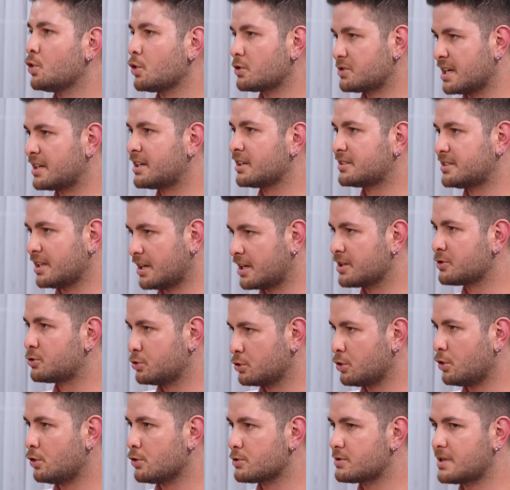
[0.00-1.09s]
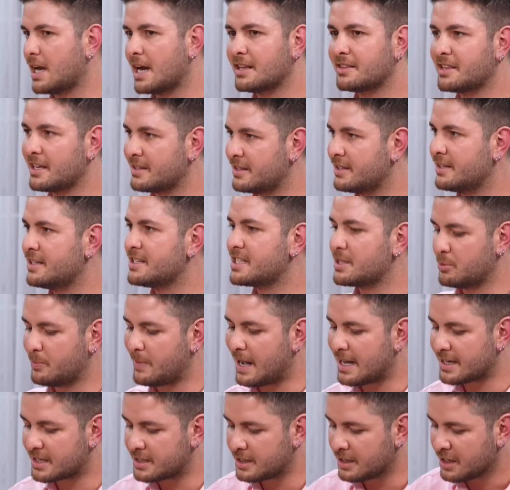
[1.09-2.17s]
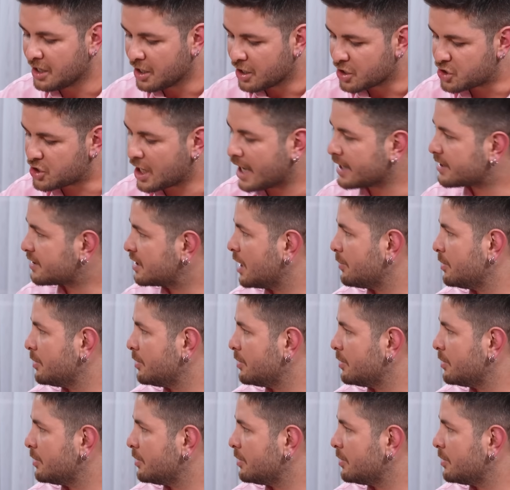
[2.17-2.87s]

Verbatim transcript: çok takır takır kuru olsaydı dediğiniz gibi belki Böyle bir pişmesi